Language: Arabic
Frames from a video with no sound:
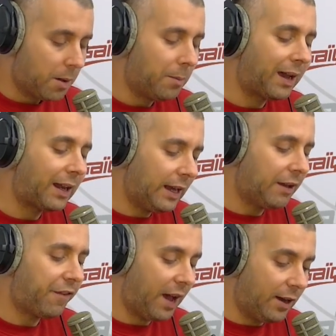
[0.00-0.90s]

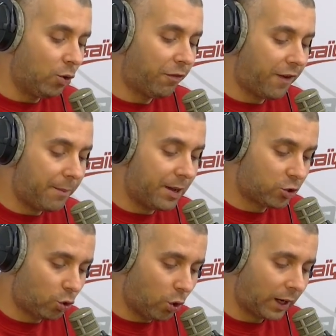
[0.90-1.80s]
بخلاف انه فما
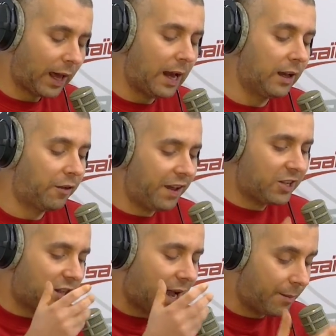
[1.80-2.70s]
شكون قال لك
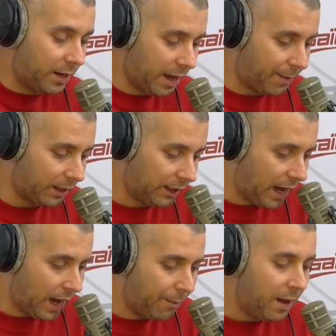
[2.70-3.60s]
فاش تعمل يا
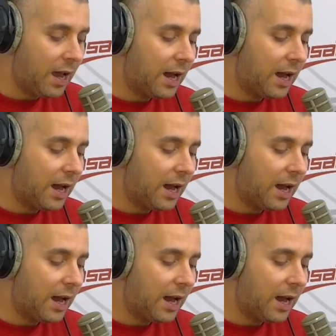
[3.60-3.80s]
مدام